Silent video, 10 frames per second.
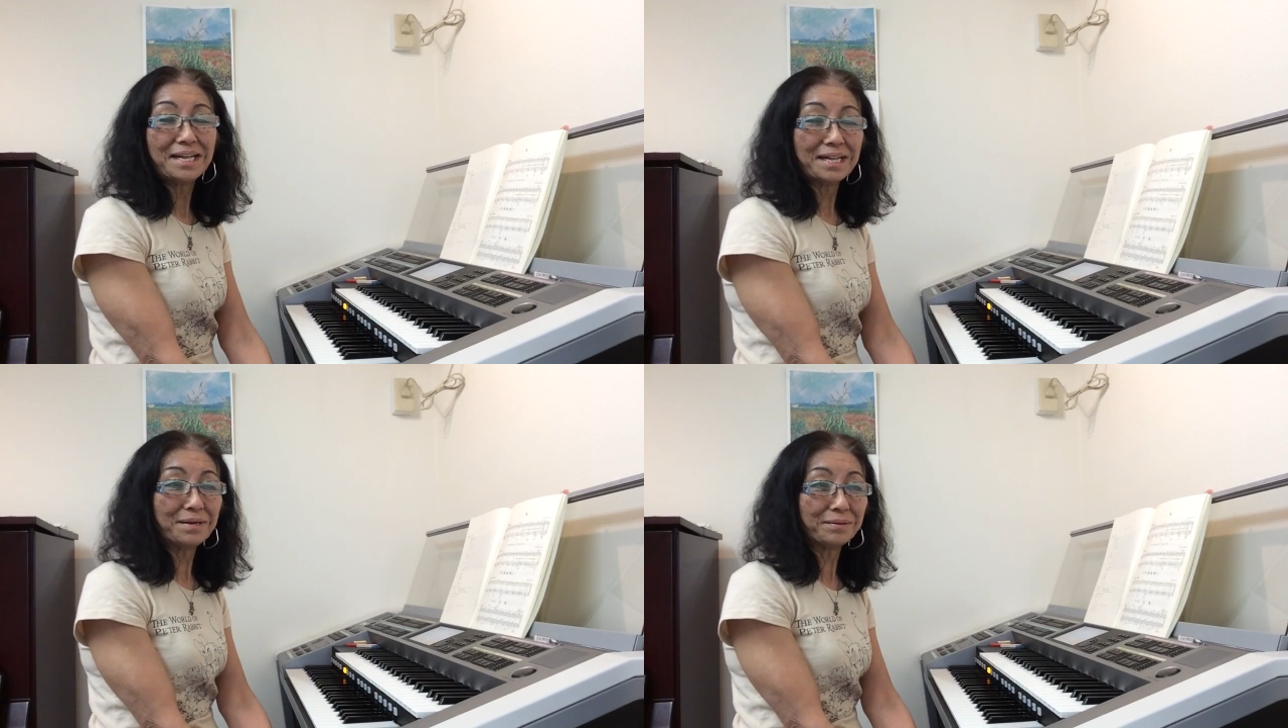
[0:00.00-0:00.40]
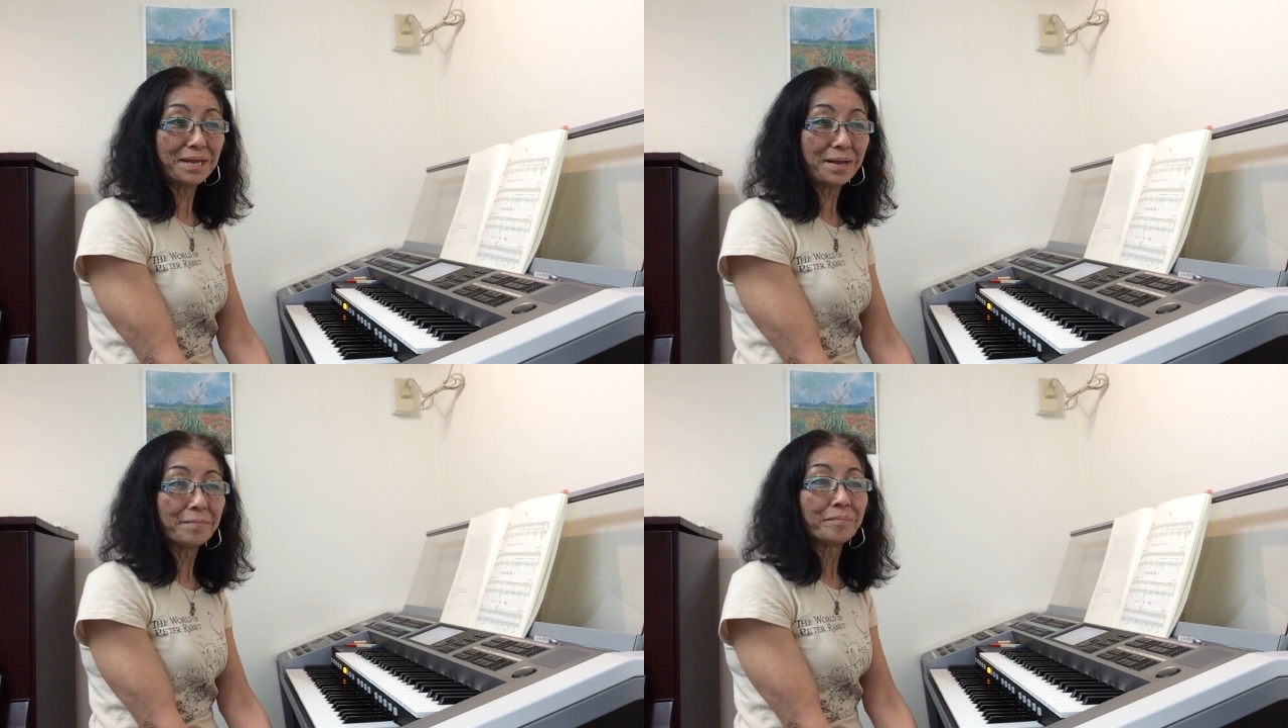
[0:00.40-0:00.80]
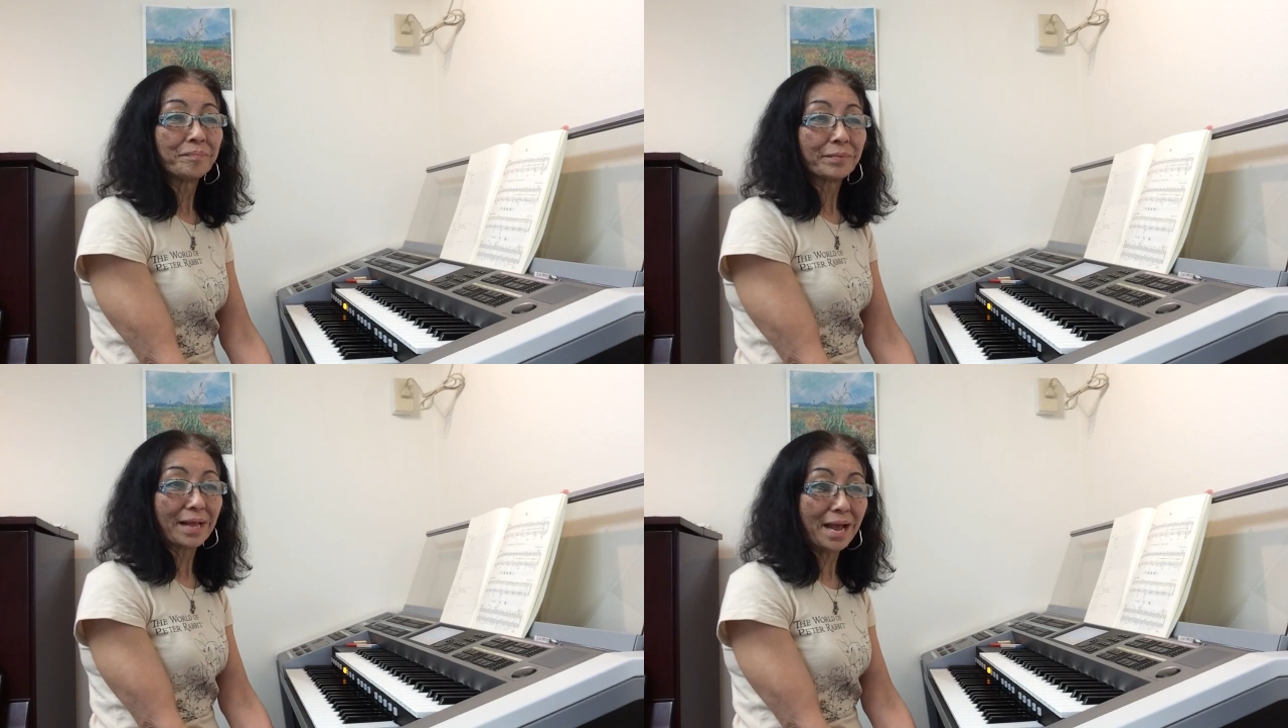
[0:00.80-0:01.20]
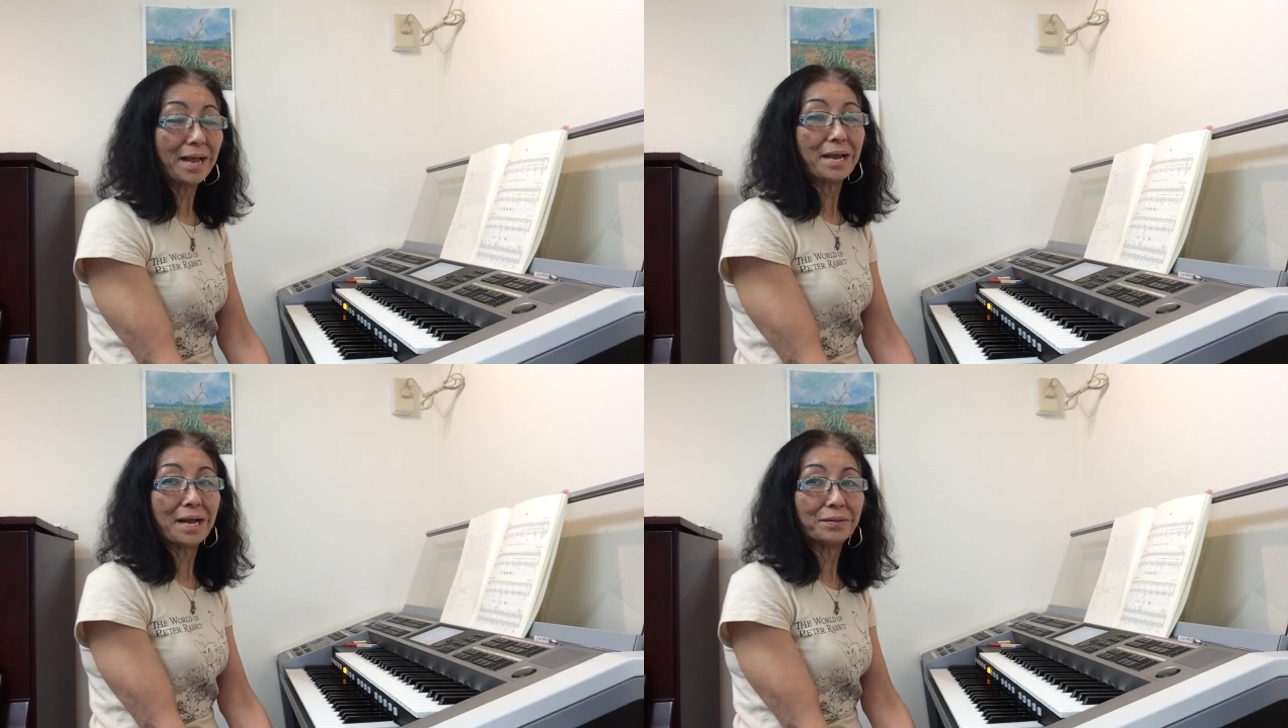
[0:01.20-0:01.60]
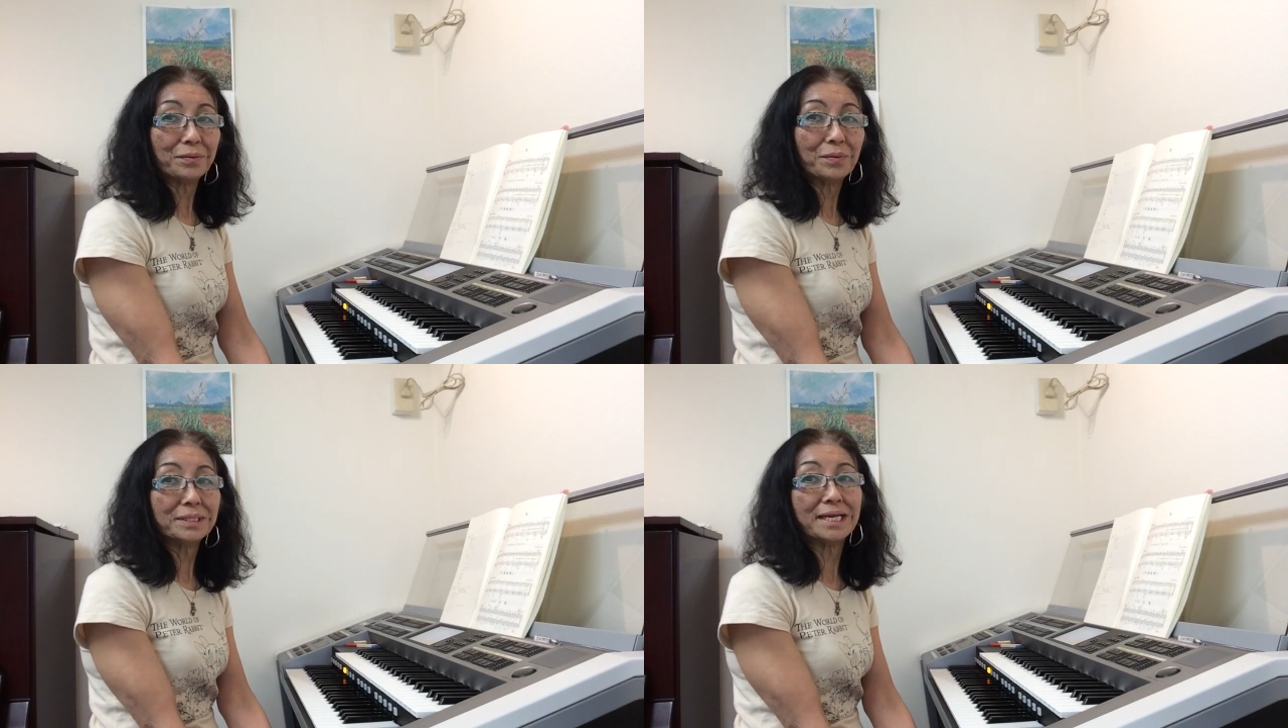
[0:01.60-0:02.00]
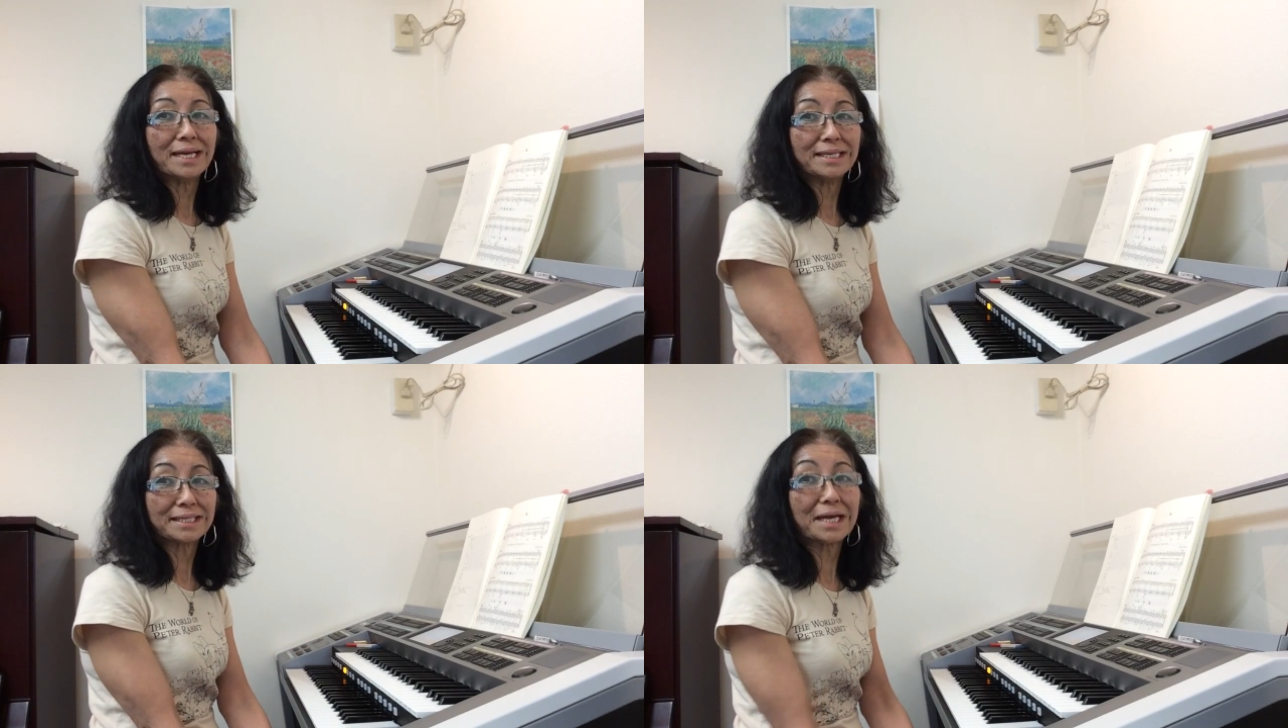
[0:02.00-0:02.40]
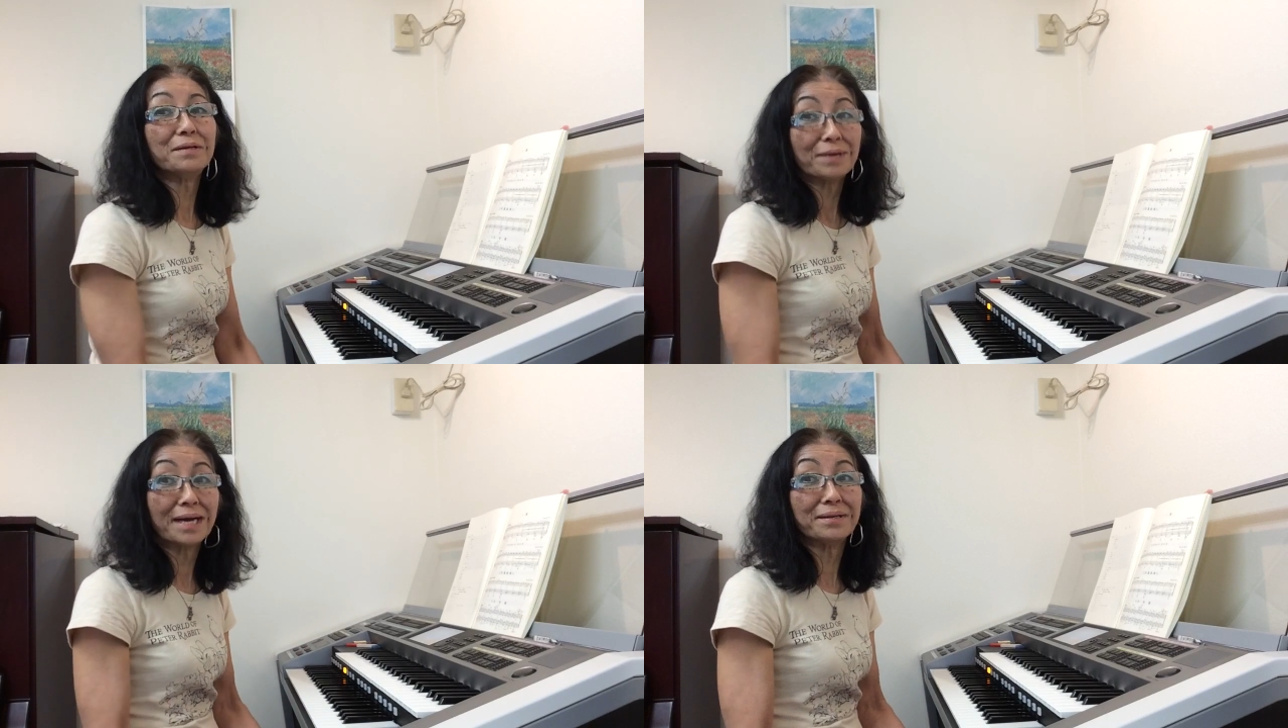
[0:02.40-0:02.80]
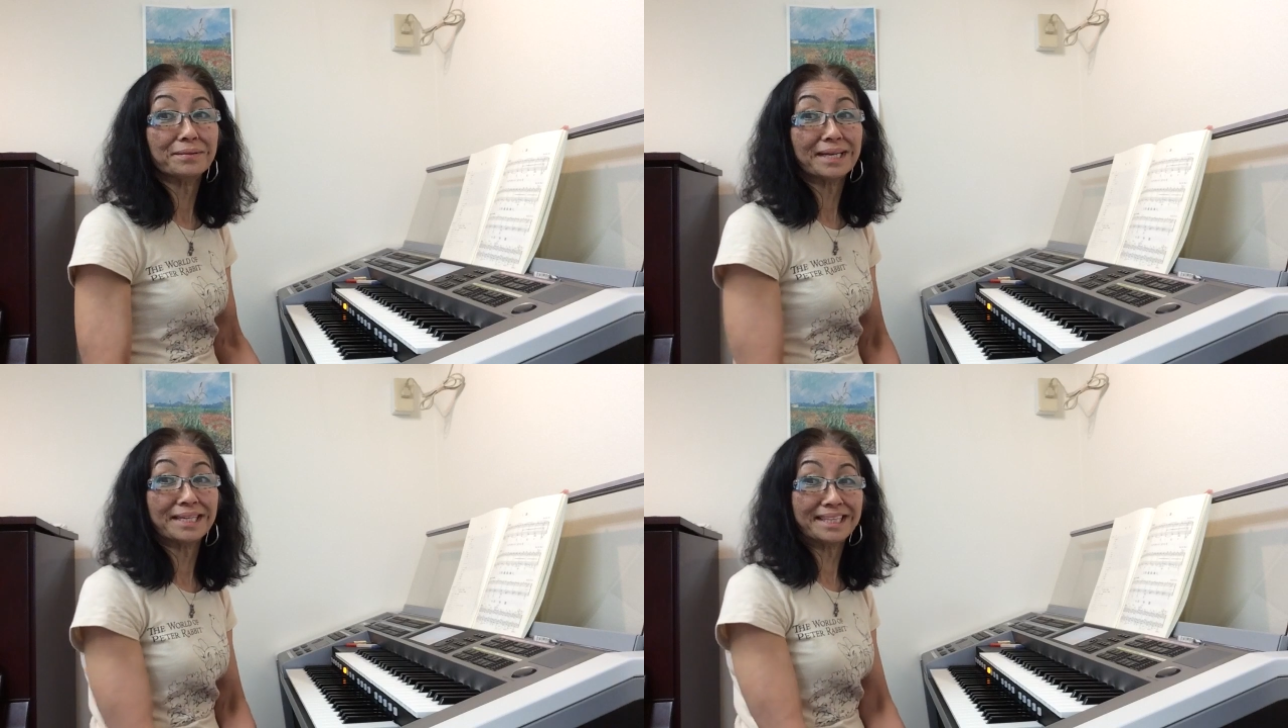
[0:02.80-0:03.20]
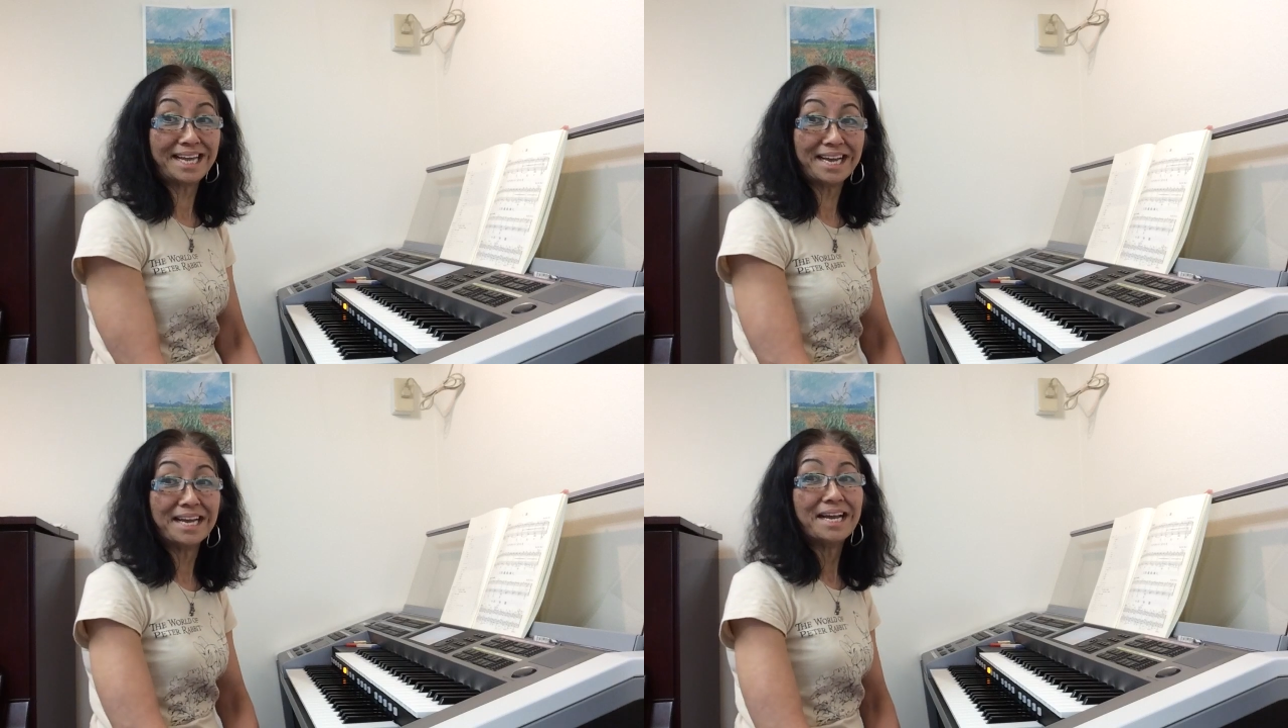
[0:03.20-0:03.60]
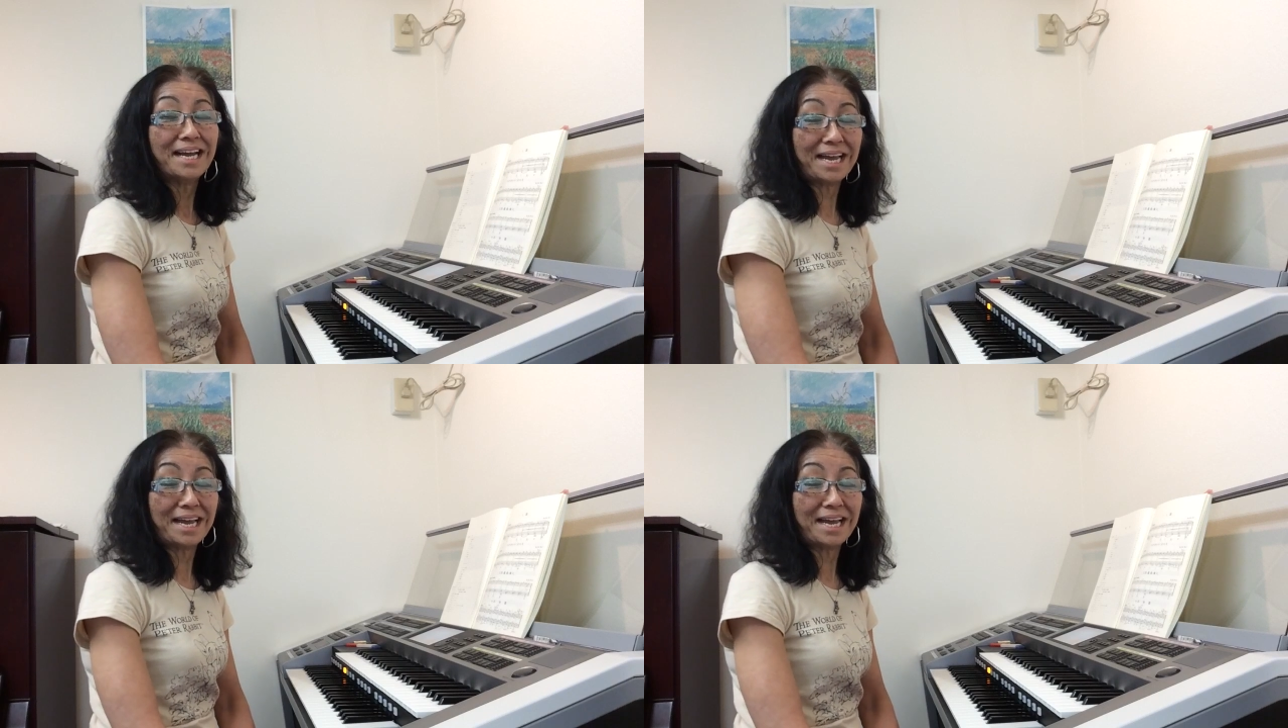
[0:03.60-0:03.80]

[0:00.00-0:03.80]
なので、はい、あの和声しっかり分かるようになって、